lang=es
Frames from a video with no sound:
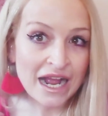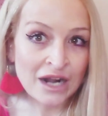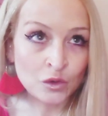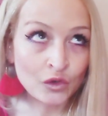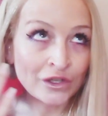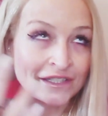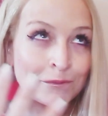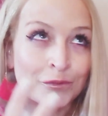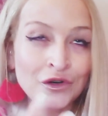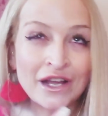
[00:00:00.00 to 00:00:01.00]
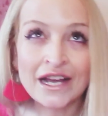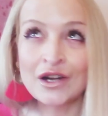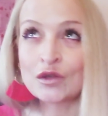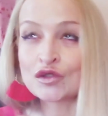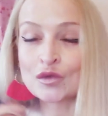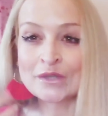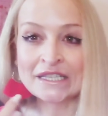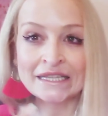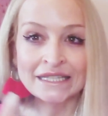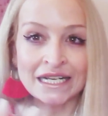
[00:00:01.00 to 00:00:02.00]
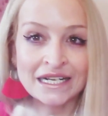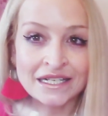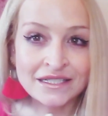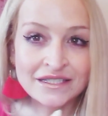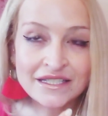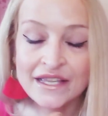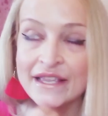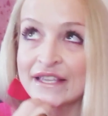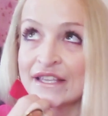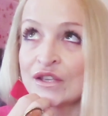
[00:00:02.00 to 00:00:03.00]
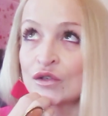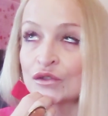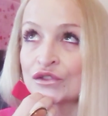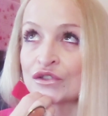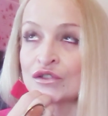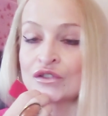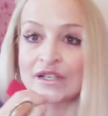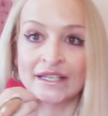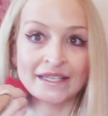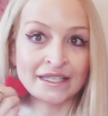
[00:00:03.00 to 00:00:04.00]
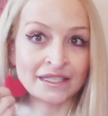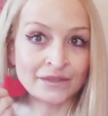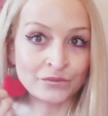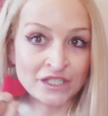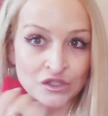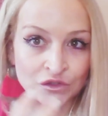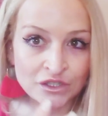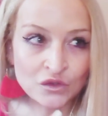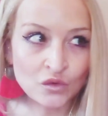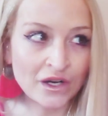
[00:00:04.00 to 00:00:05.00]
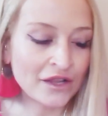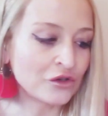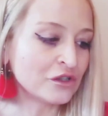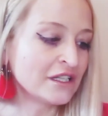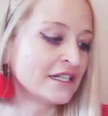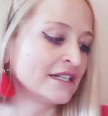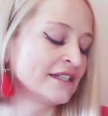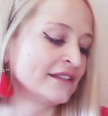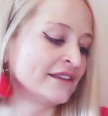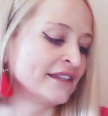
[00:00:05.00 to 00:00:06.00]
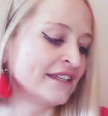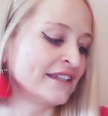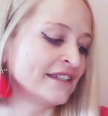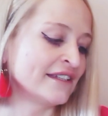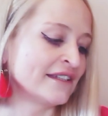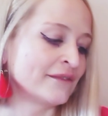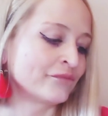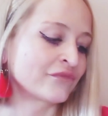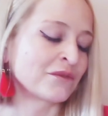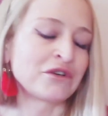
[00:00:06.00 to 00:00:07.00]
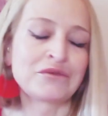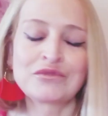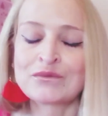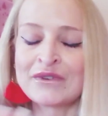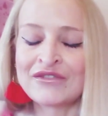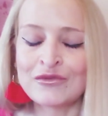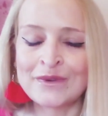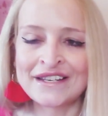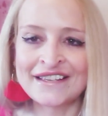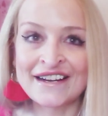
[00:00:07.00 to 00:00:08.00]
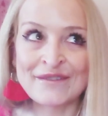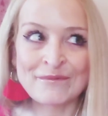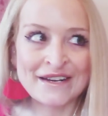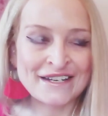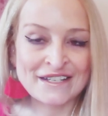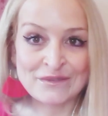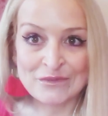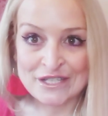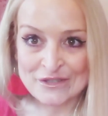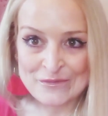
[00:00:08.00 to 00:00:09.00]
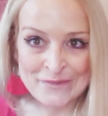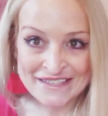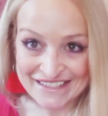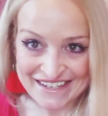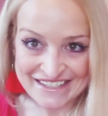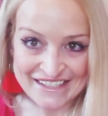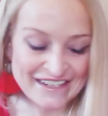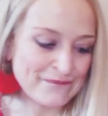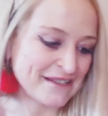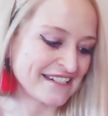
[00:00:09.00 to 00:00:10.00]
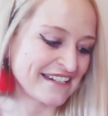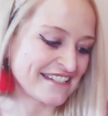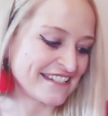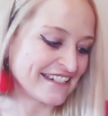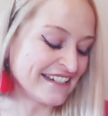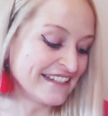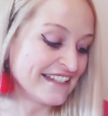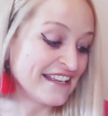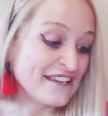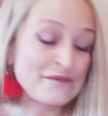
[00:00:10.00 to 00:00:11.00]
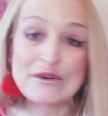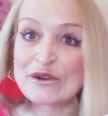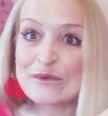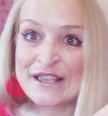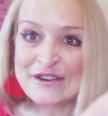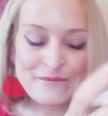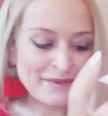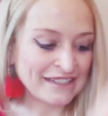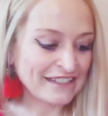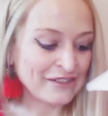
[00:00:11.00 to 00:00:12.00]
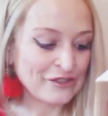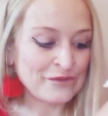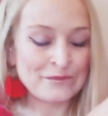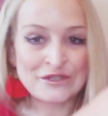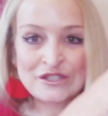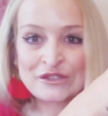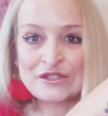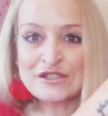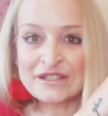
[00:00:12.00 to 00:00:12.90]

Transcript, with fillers: Alguna temporal, otro vintage y otro eh, descontinuado de pues perfumería más, pues más clásica, más clásica. Y bueno, voy a compartirlo con vosotros.